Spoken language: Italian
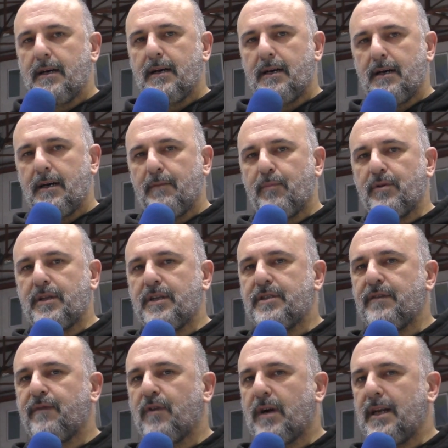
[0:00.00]
eh,
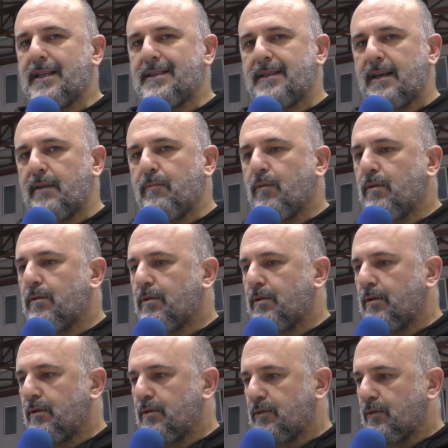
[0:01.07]
poterci focalizzare
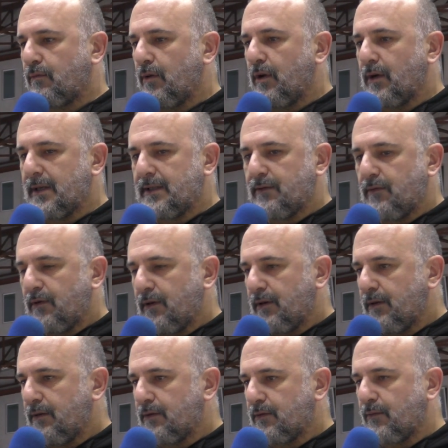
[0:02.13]
molto su, che
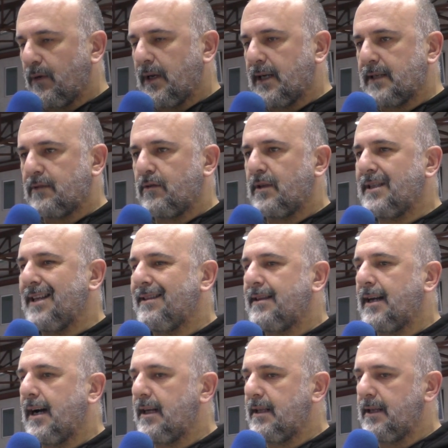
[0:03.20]
sono, su quelli che sono i
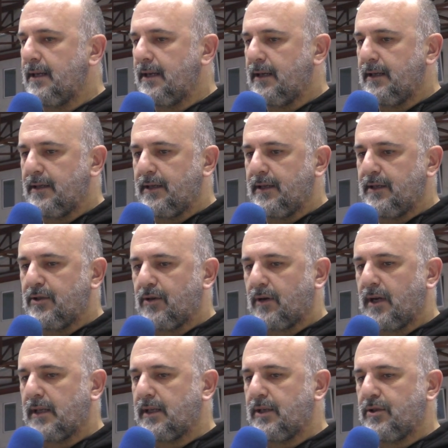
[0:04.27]
dettagli di
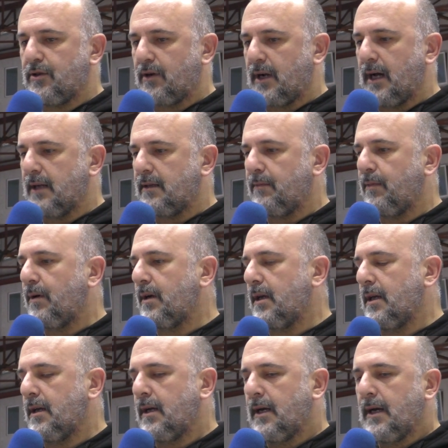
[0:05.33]
giornata in giornata.
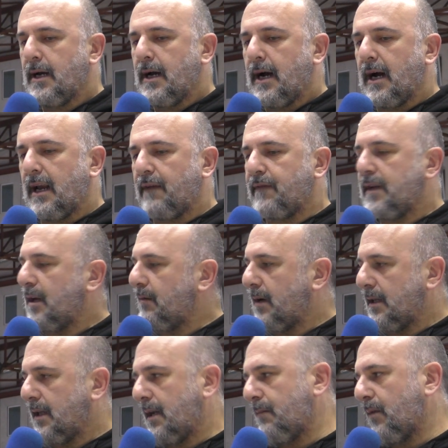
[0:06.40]
Poi alla fine
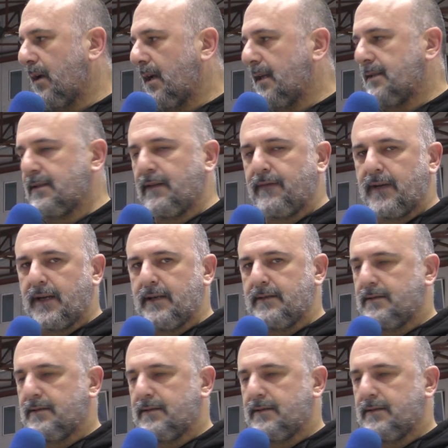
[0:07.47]
guarderemo la classifica.